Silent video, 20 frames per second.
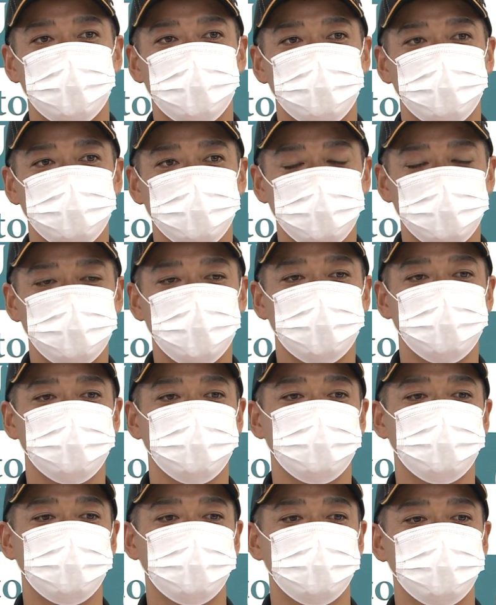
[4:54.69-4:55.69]
本当にあ
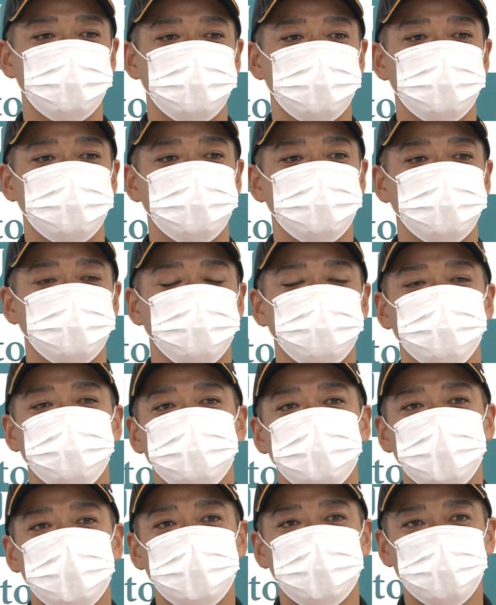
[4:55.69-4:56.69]
のこう定
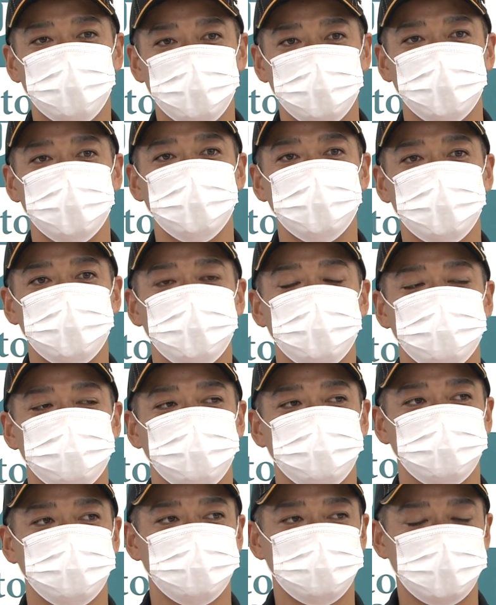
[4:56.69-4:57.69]
石通り
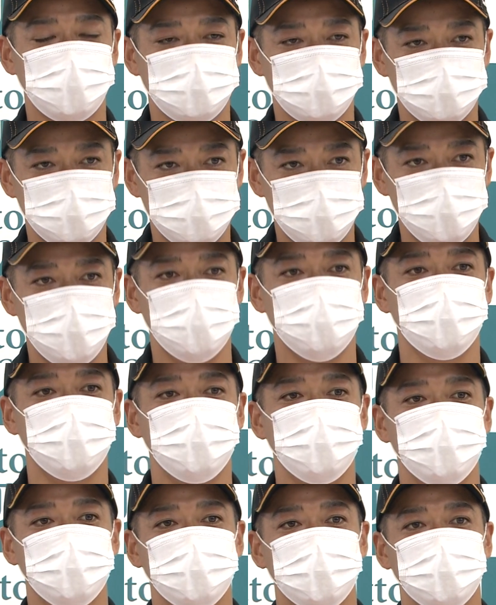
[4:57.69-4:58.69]
一つ使って、
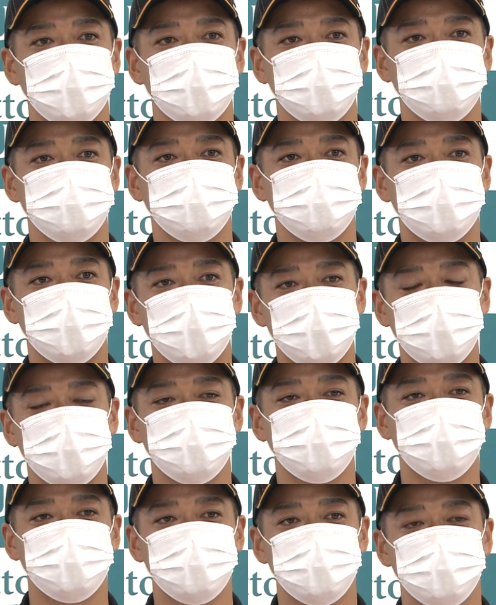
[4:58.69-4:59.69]
えー、さらに
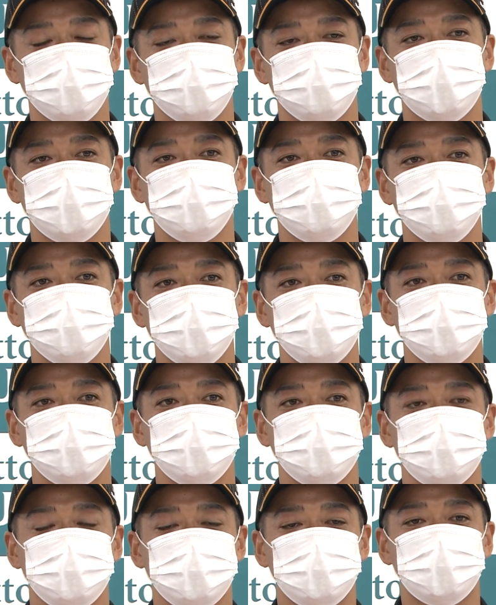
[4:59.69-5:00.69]
こう上積み
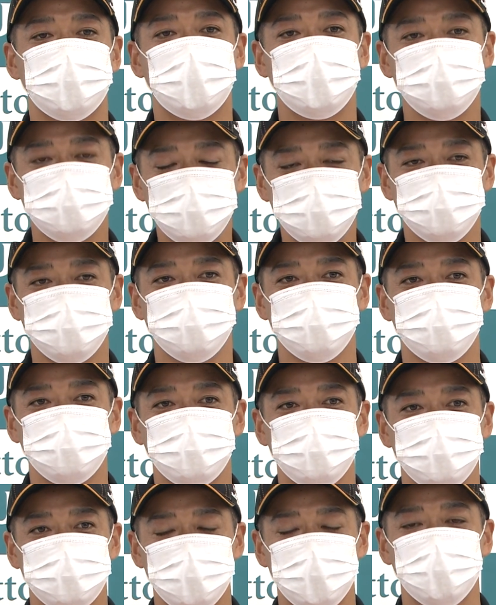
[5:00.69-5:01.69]
感じる状
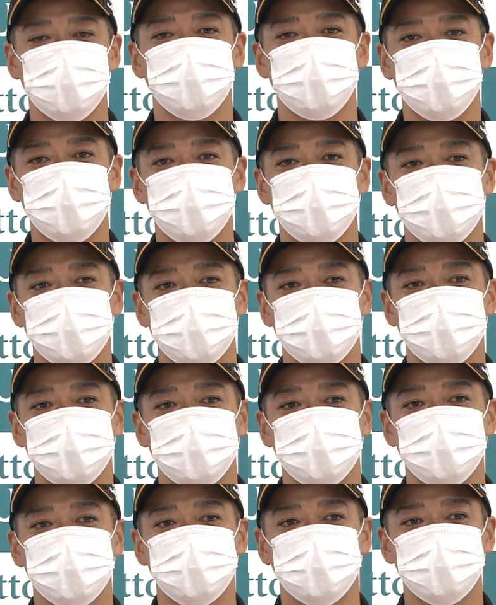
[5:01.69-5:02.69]
況で、
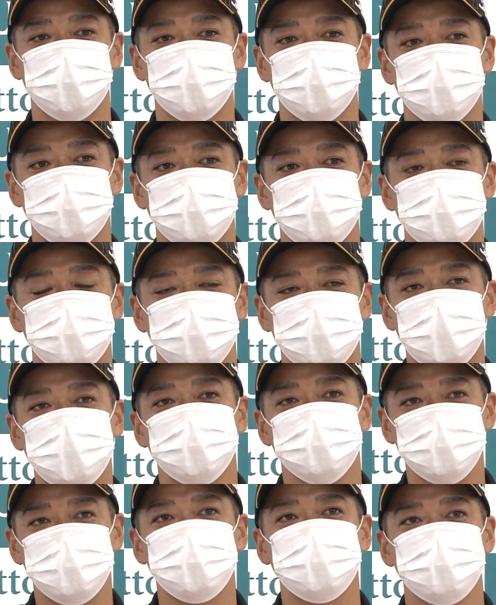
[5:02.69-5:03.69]
えー、いけ
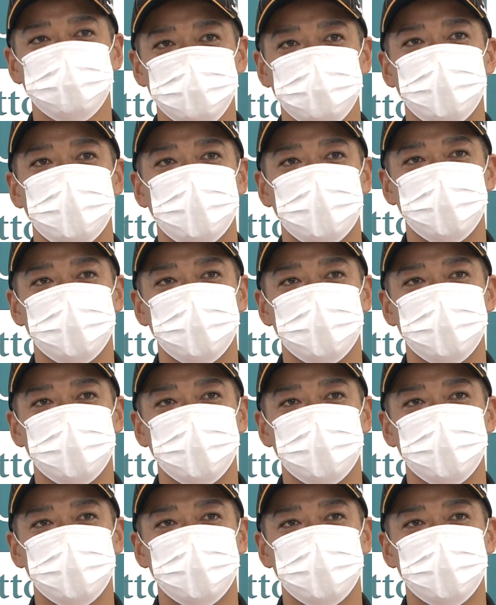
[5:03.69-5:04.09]
るっていうのが、